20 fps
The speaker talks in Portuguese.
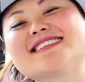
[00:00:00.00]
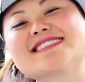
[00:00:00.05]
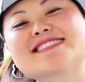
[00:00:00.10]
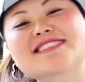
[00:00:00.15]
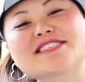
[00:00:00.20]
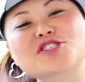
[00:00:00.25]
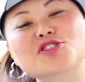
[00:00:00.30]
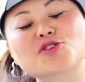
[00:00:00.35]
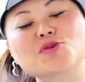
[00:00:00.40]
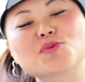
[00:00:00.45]

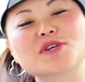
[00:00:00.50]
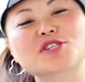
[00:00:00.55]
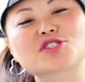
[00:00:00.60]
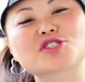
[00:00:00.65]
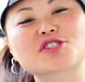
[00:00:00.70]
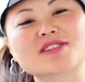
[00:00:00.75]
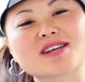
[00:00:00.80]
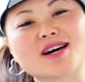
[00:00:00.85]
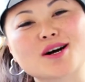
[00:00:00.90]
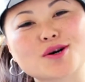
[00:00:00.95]
Existe um
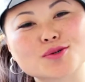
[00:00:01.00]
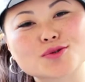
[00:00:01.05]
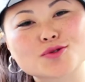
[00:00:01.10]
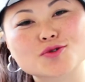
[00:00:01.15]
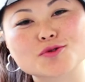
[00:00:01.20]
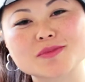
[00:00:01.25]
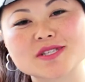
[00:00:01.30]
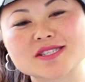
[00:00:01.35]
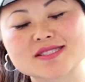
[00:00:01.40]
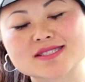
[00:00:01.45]
edital
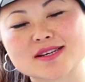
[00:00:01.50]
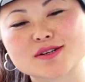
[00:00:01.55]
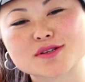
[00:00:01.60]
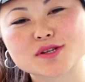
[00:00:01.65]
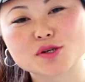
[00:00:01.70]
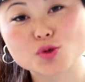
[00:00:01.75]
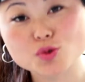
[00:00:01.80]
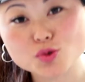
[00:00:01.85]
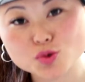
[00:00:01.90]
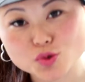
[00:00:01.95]
do Ministério
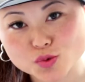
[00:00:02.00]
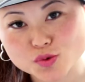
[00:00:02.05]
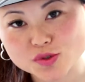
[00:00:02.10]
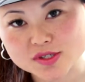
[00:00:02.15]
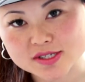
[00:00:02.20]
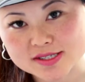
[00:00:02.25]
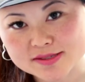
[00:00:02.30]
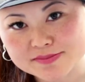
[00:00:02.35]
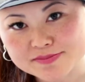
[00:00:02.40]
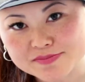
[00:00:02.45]
da
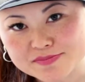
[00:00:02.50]
Cultura,